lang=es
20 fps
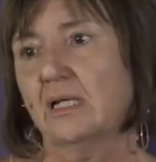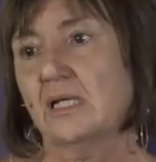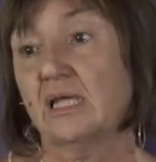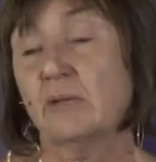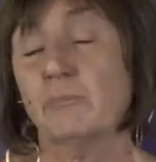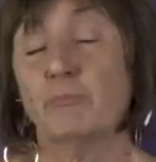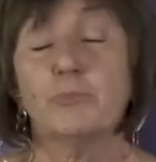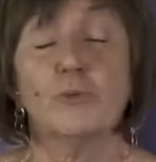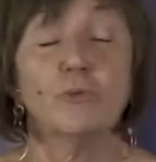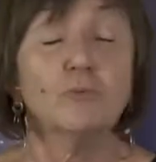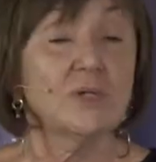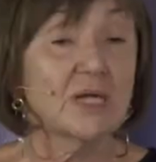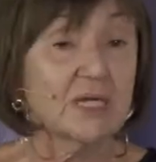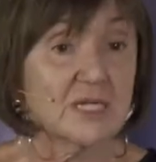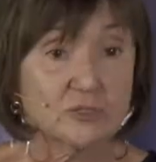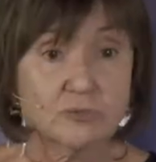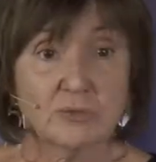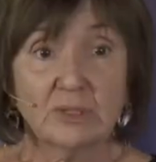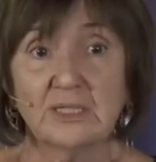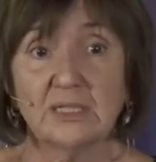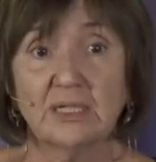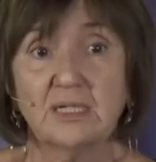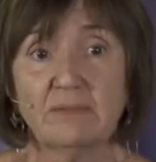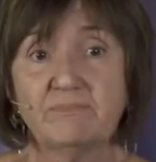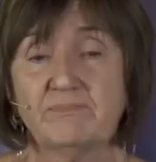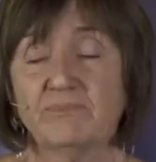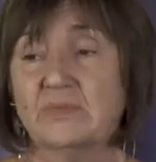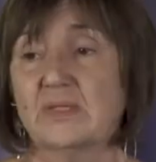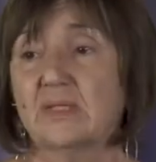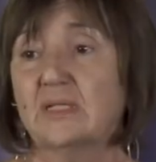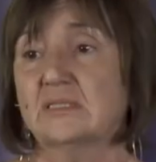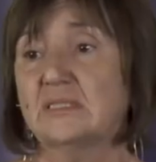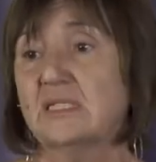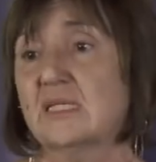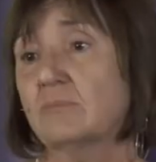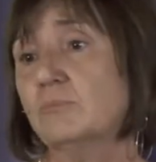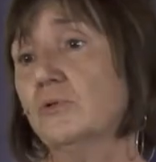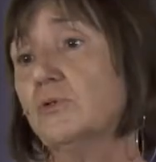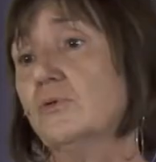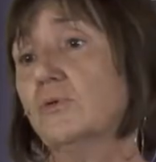que por una casualidad se
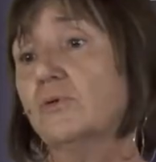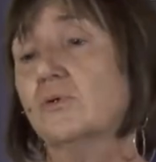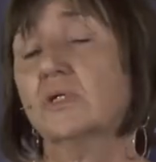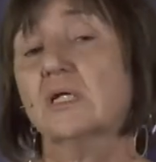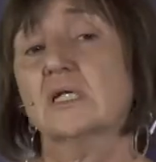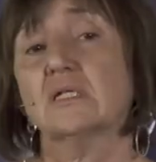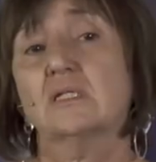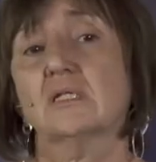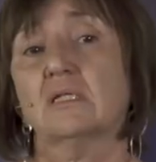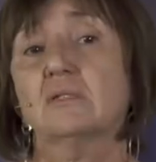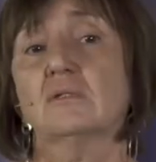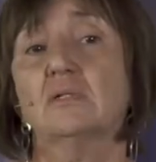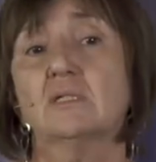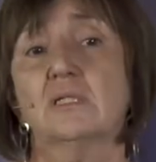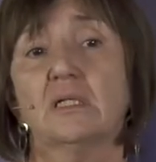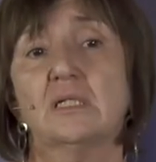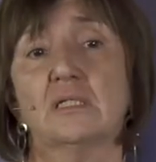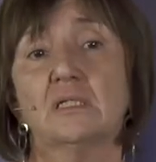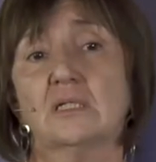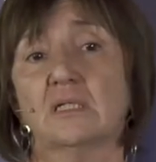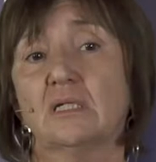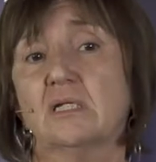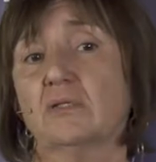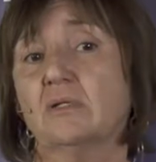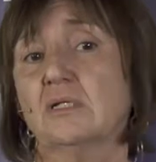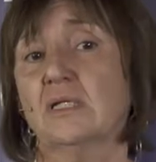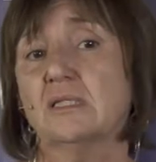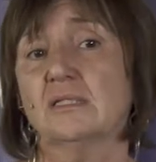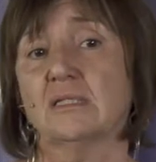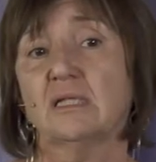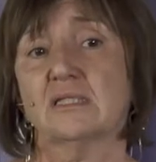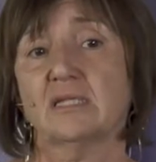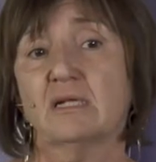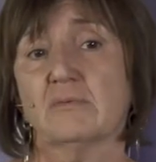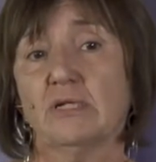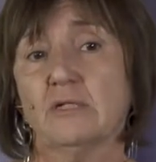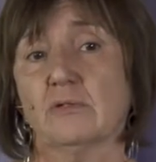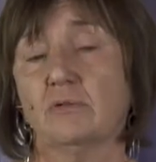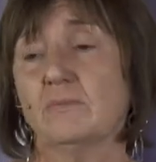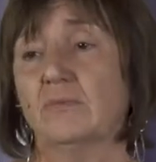llamó Organización Internacional del
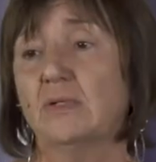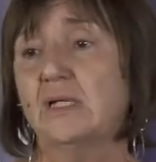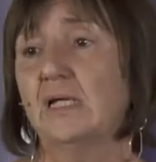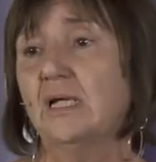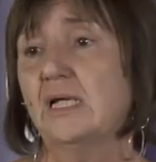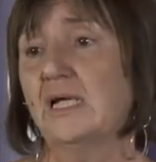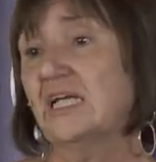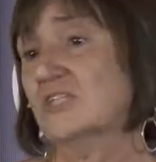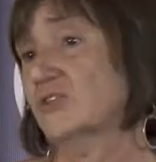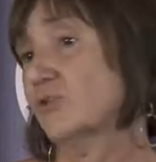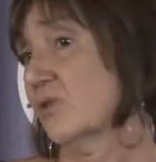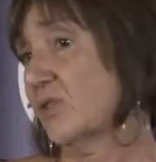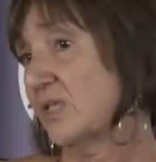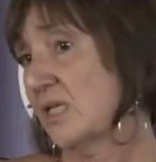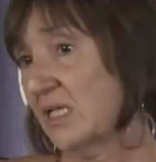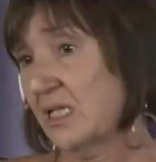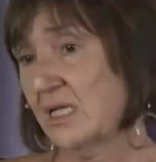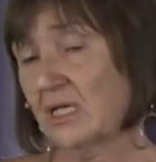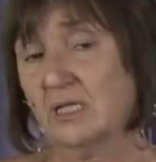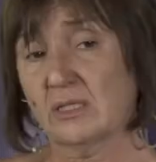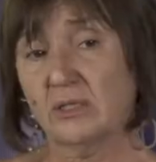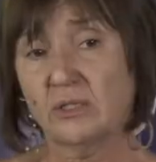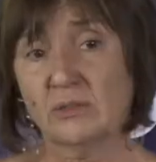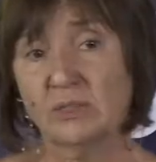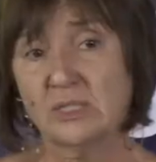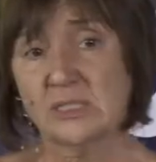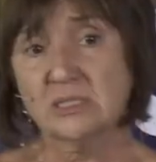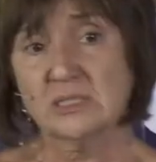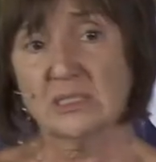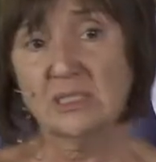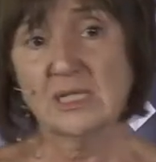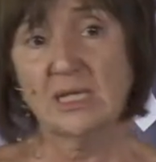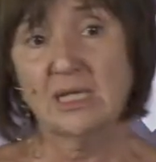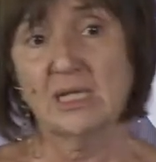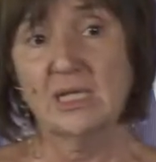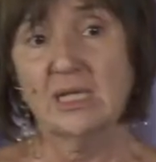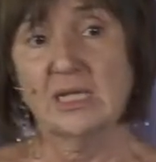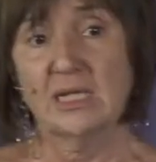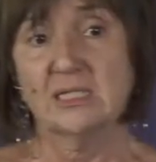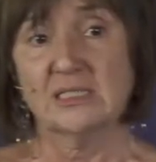Trabajo. La Sociedad de Naciones
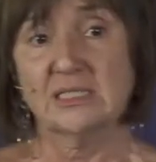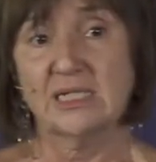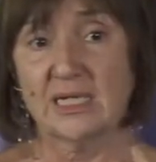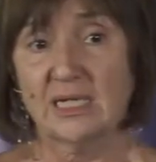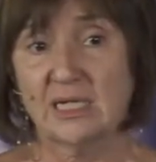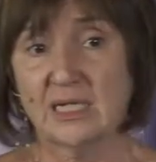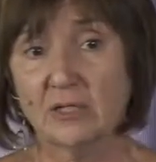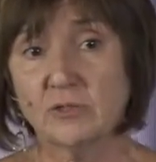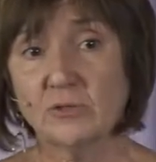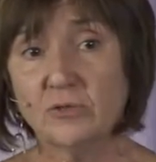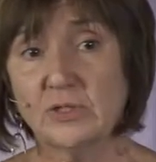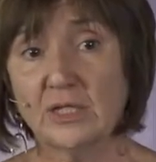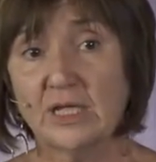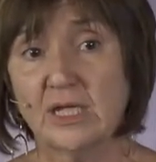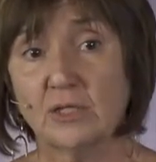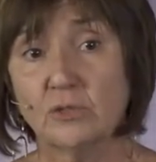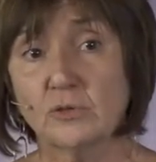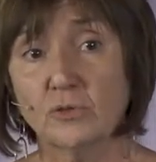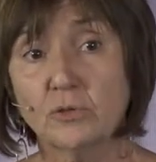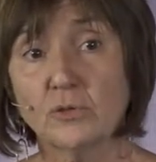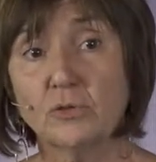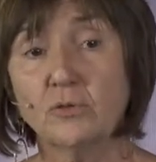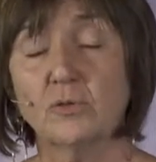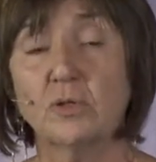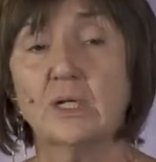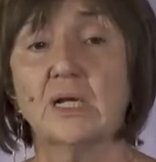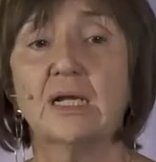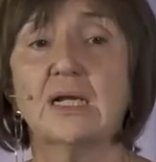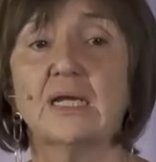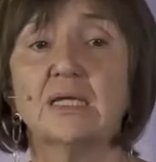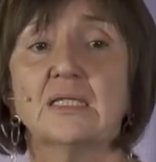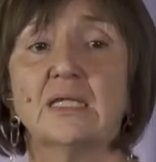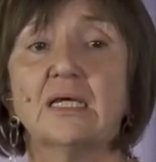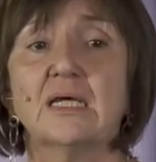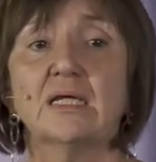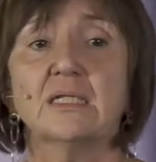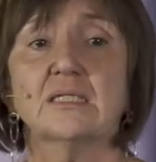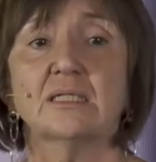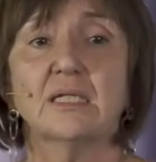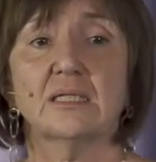se generó en torno a la
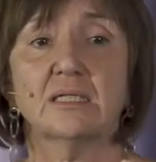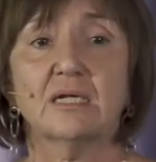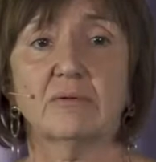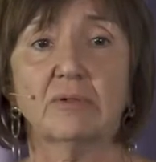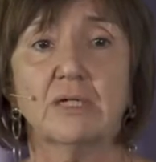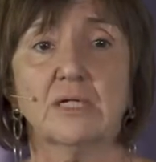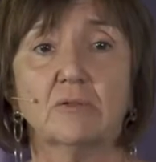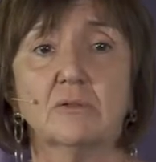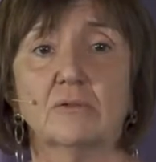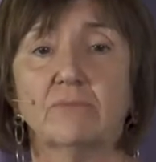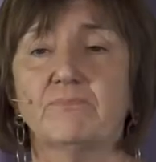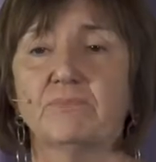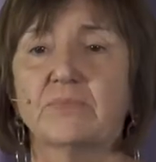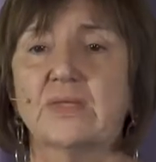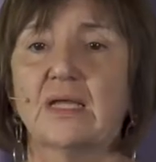idea de trabajo.